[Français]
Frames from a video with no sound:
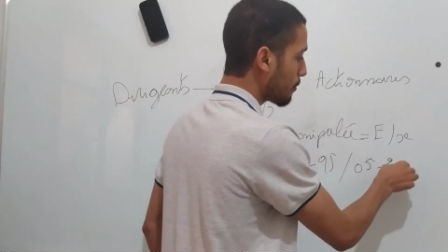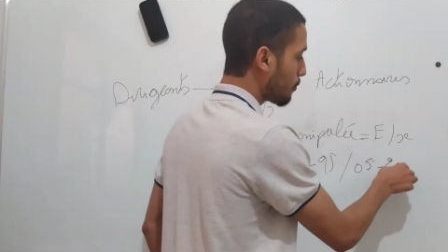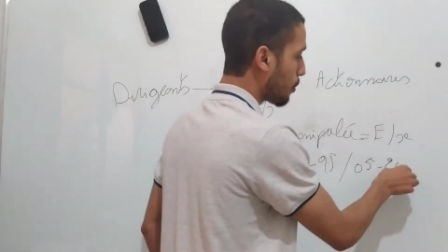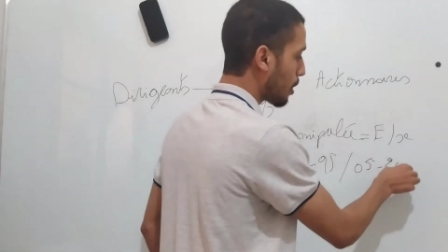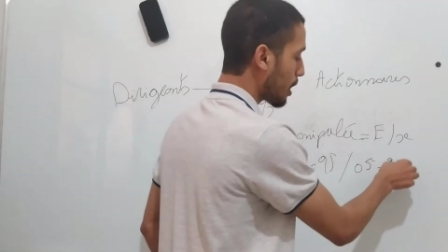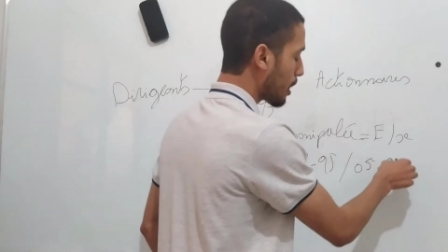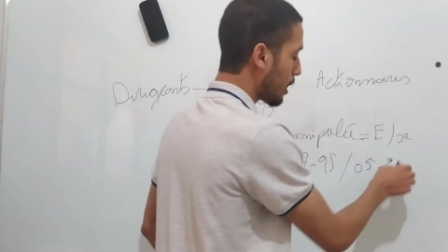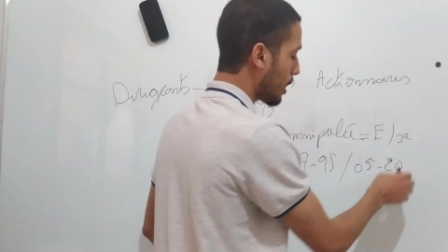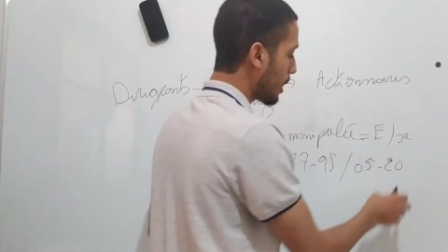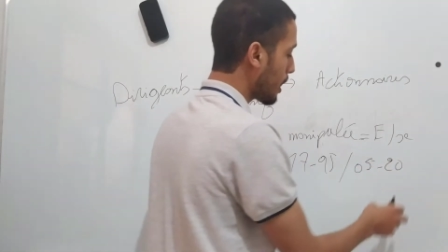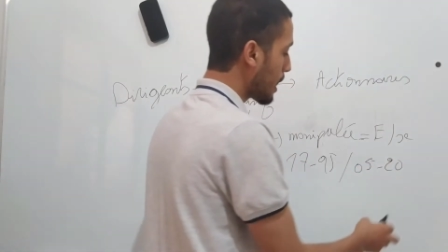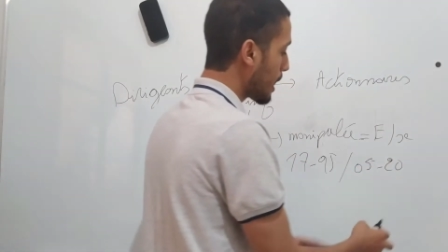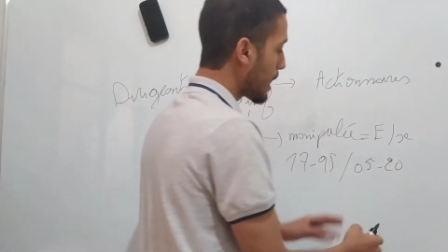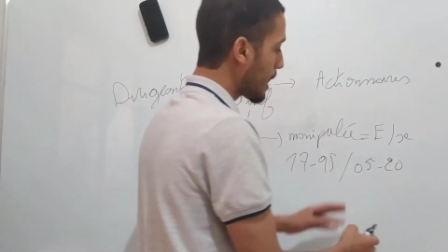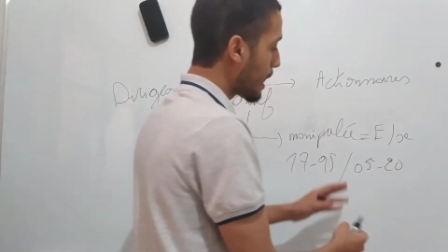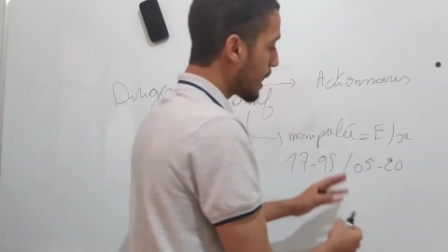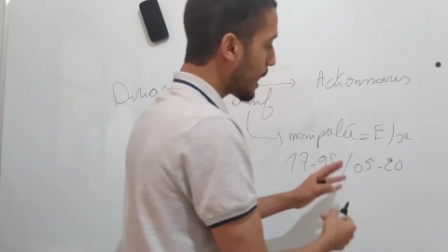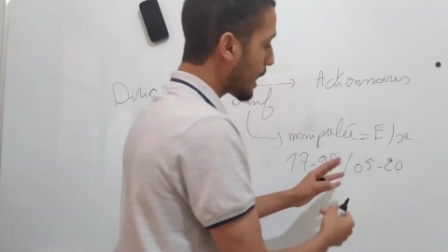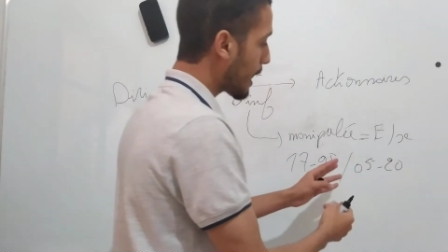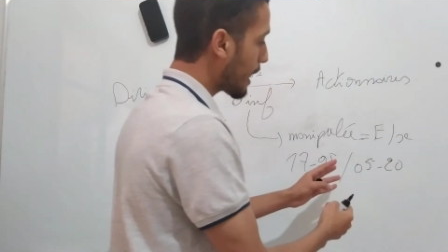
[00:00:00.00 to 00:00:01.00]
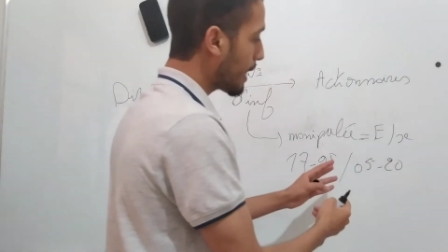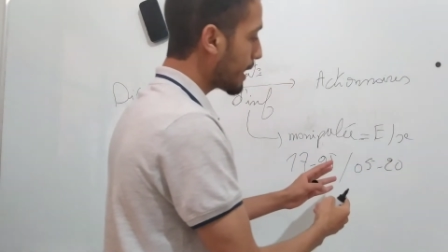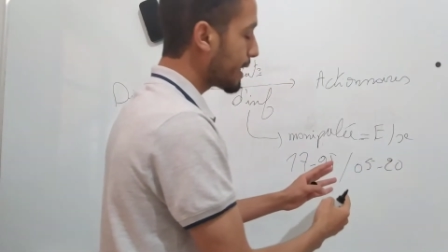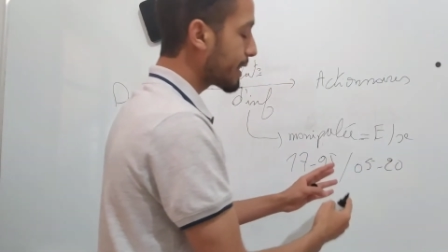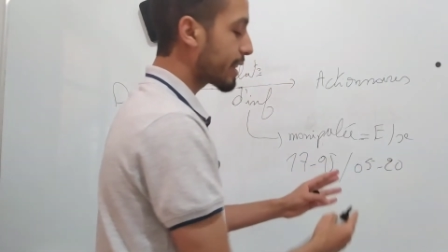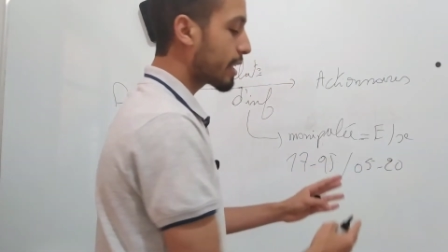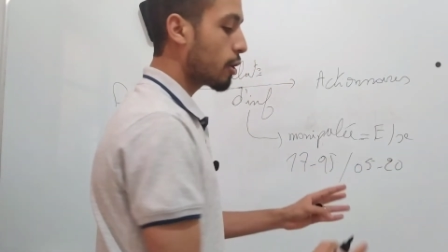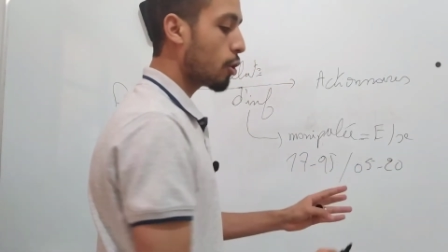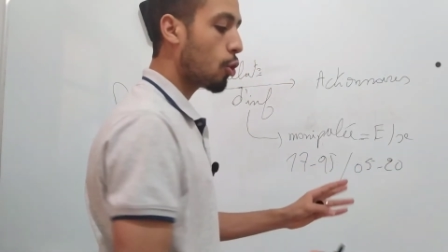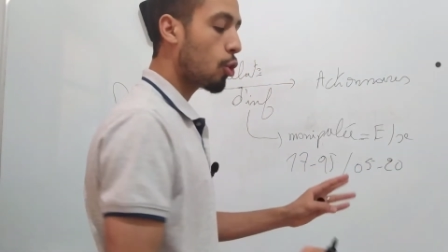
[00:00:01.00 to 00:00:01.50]
voilà, a
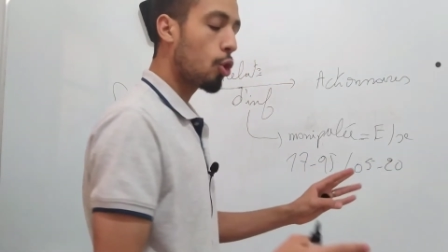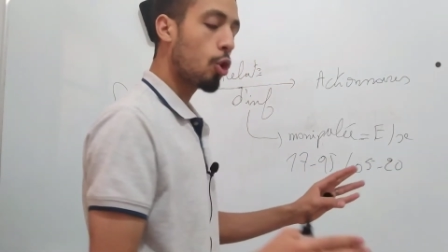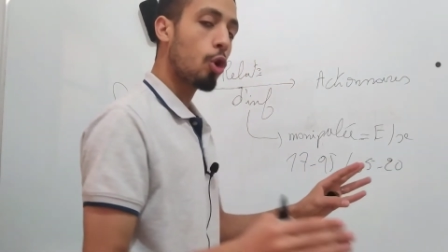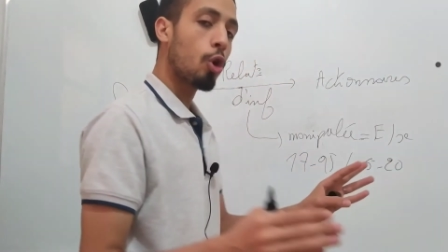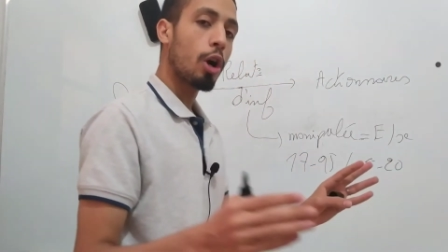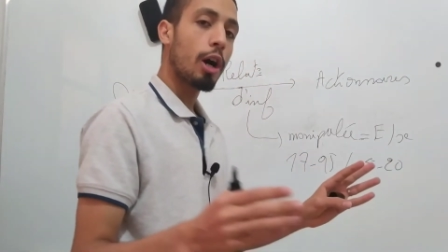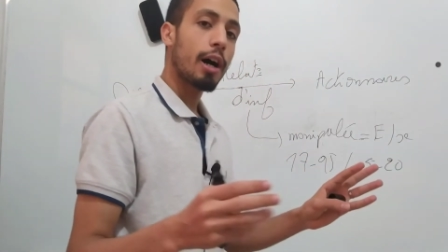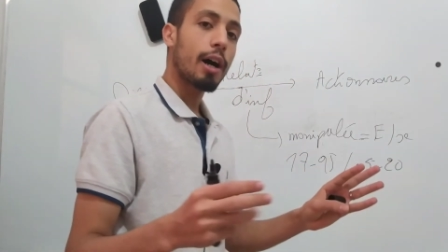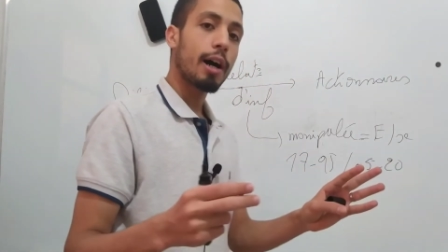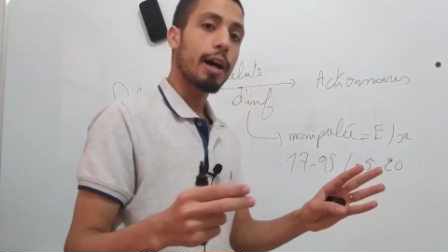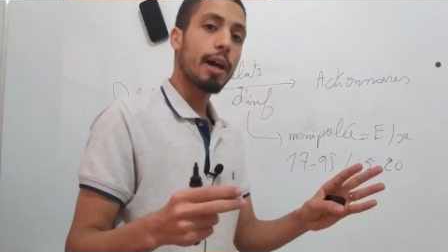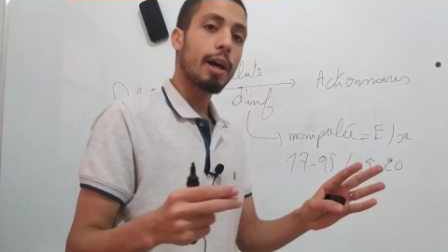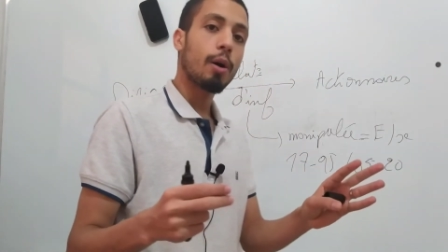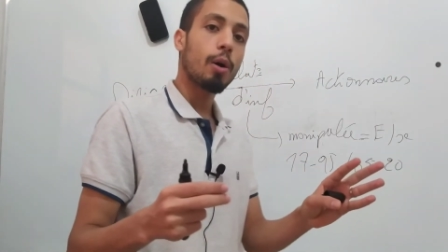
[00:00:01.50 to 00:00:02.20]
été au,